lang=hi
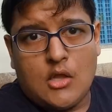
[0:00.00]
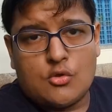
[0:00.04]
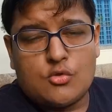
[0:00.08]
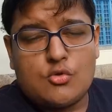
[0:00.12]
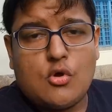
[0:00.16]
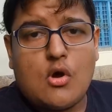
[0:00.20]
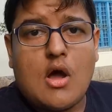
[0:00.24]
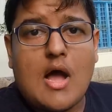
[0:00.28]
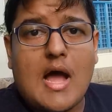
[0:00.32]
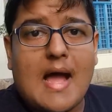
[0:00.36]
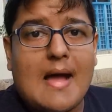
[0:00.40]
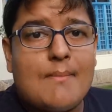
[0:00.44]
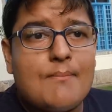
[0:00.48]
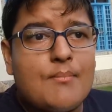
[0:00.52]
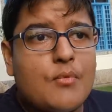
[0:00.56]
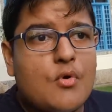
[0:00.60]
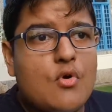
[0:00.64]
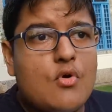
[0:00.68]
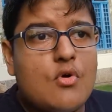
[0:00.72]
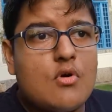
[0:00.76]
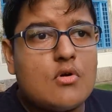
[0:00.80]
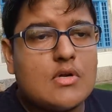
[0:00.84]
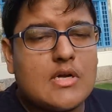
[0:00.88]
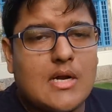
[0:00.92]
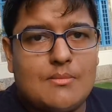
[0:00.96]
तो
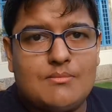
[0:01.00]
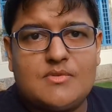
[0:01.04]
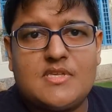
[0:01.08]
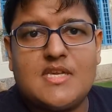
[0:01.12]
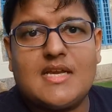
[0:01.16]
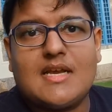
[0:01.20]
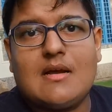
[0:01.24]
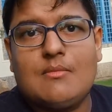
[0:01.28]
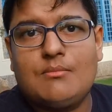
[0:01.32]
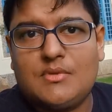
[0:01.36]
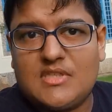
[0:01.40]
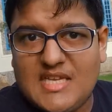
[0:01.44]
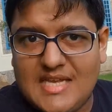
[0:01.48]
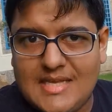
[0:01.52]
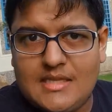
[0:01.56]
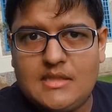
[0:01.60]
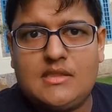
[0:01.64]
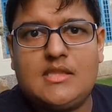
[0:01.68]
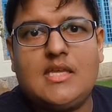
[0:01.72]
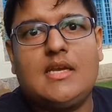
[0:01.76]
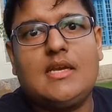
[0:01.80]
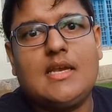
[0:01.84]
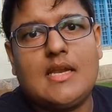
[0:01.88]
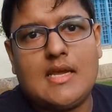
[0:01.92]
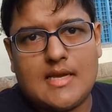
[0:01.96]
आपको कम से कम तीन
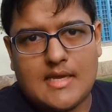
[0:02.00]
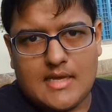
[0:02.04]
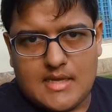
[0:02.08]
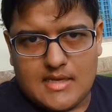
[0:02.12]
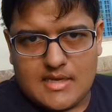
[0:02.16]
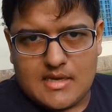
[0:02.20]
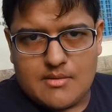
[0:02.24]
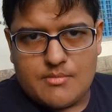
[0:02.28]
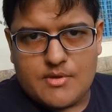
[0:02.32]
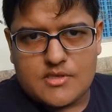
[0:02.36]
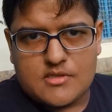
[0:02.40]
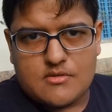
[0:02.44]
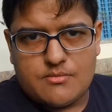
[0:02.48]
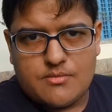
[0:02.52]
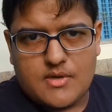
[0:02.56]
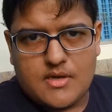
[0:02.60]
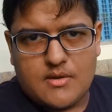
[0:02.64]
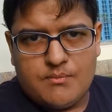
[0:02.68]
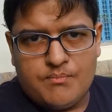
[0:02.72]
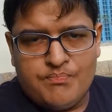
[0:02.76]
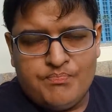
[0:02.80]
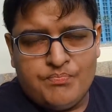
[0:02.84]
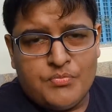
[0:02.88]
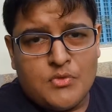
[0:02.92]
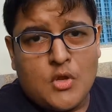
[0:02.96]
दिन लगेंगे बस में
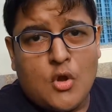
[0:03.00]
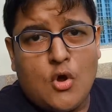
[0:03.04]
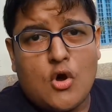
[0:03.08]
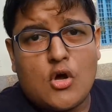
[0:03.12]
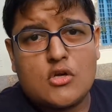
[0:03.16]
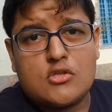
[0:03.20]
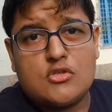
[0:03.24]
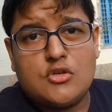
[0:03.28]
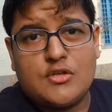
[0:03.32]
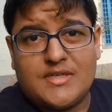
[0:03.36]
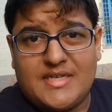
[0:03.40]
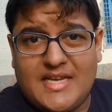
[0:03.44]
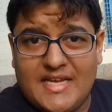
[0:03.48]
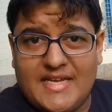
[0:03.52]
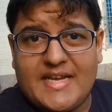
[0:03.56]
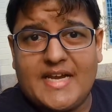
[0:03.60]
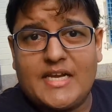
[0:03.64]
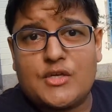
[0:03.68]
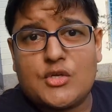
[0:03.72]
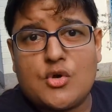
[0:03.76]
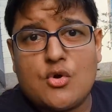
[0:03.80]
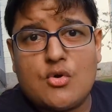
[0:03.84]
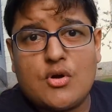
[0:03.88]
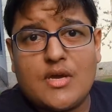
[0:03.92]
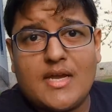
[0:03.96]
और जो
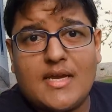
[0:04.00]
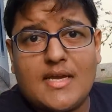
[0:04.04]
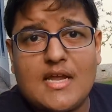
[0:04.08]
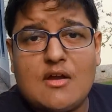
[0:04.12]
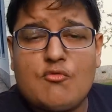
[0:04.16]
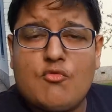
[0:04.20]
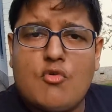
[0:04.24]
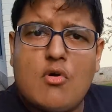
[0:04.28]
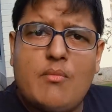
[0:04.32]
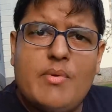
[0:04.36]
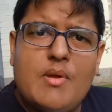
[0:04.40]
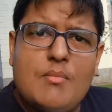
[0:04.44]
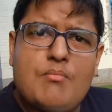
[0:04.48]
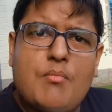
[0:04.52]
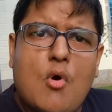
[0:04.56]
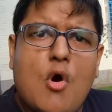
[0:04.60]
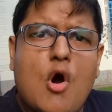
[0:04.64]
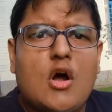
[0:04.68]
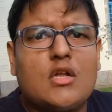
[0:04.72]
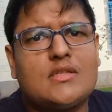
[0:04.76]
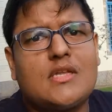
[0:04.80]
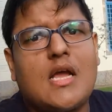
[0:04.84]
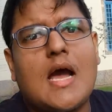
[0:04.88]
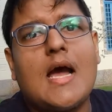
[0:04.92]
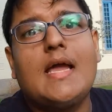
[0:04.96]
टिकट होगी ना वो भी
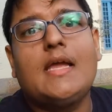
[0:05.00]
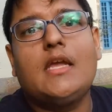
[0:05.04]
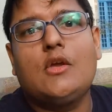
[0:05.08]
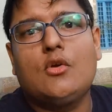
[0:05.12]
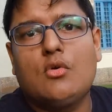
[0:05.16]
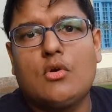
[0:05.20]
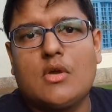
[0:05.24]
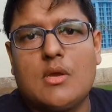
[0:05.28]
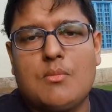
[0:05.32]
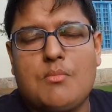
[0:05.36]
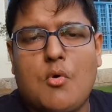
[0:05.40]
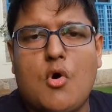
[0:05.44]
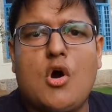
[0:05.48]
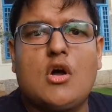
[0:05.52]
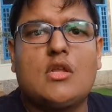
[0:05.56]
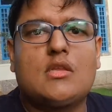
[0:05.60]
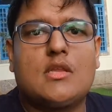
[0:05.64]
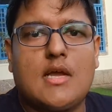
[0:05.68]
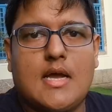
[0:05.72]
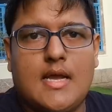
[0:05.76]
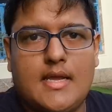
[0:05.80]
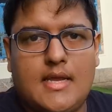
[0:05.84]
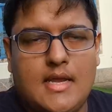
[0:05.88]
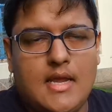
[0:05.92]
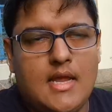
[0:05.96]
बहुत हाई होगी बहुत
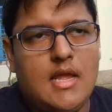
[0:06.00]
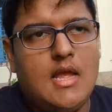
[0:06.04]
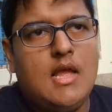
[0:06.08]
हाई